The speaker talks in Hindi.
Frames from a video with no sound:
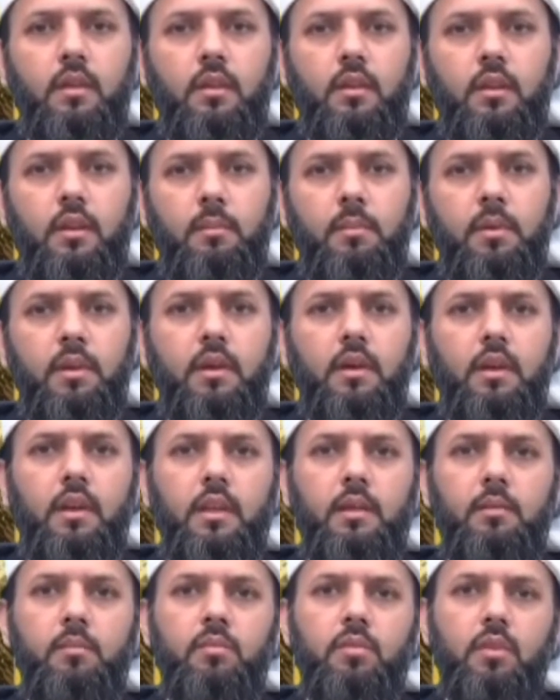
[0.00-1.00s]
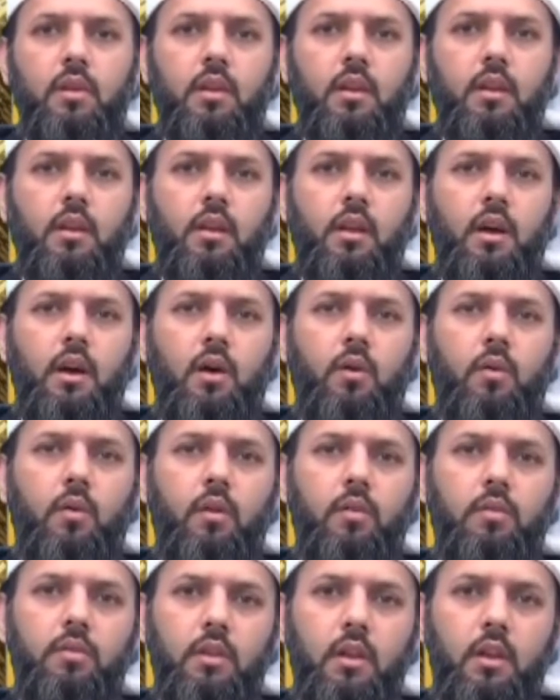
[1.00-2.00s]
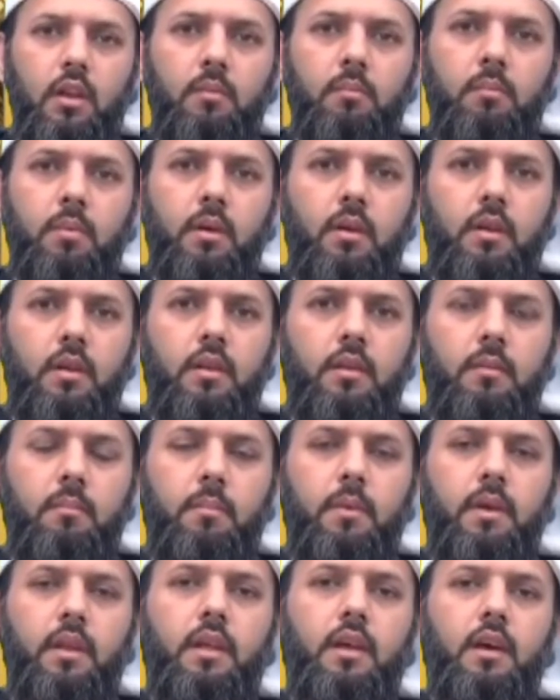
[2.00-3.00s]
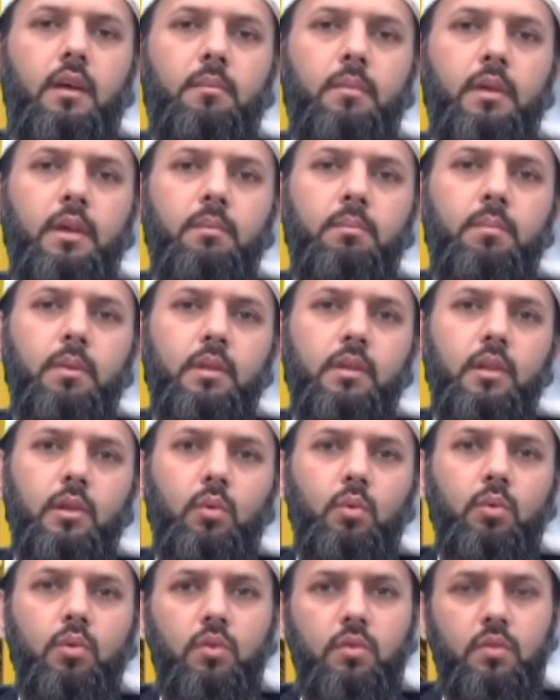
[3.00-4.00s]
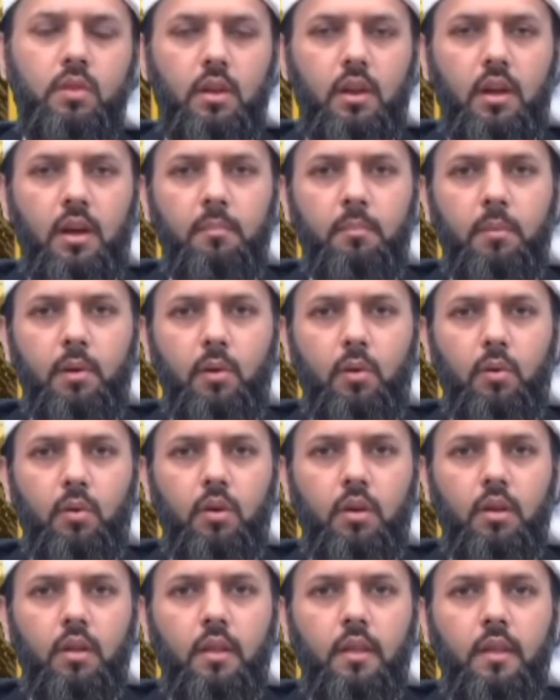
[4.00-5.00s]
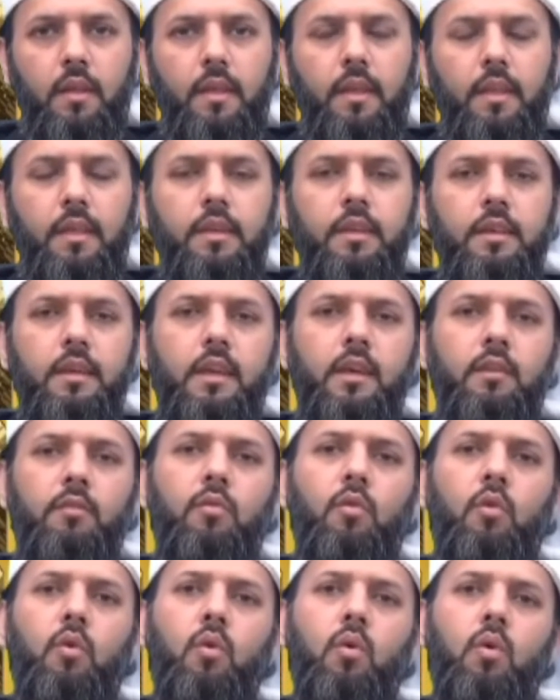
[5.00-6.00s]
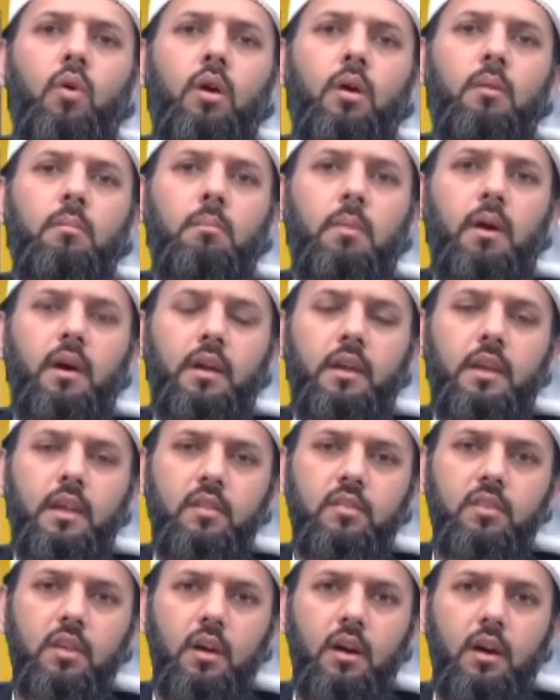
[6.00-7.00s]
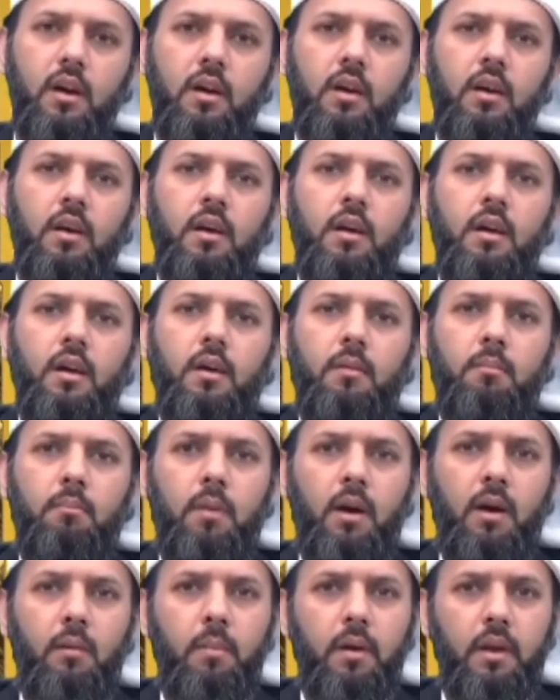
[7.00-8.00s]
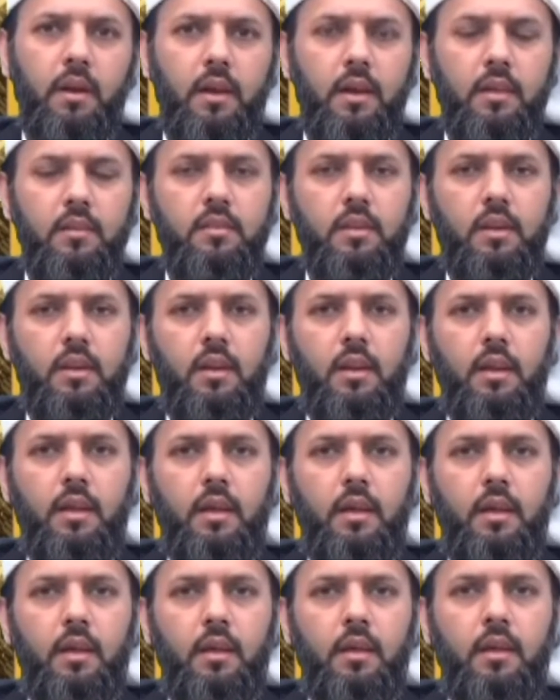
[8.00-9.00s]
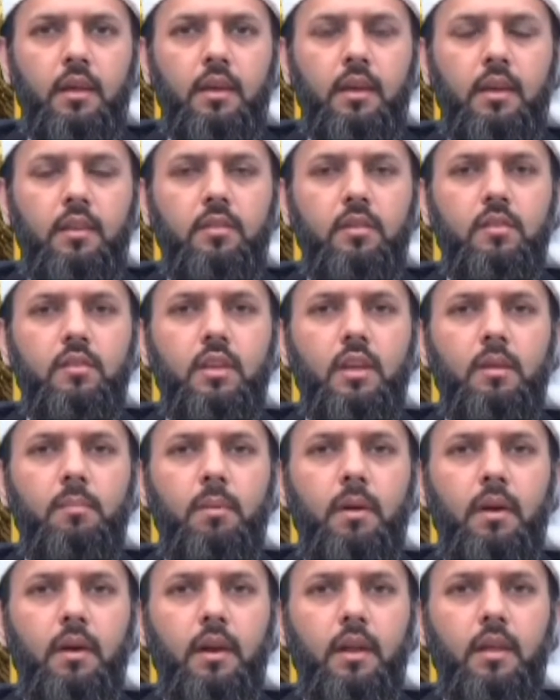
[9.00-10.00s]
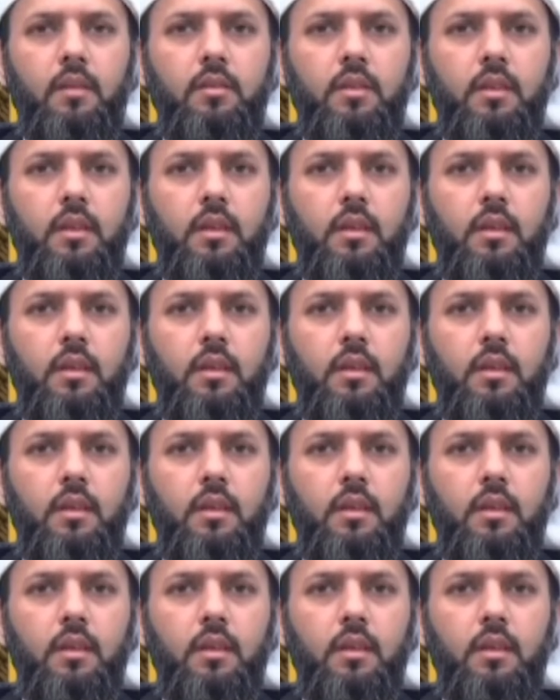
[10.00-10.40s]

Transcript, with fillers: नबी करीम सल्लल्लाहु अलैहि वसल्लम पर मेरे हबीब पे दरूद सलाम पढ़ो ये वो पाकिज़ा बाबरकत ज़िक्र है कि जिसके पढ़ने से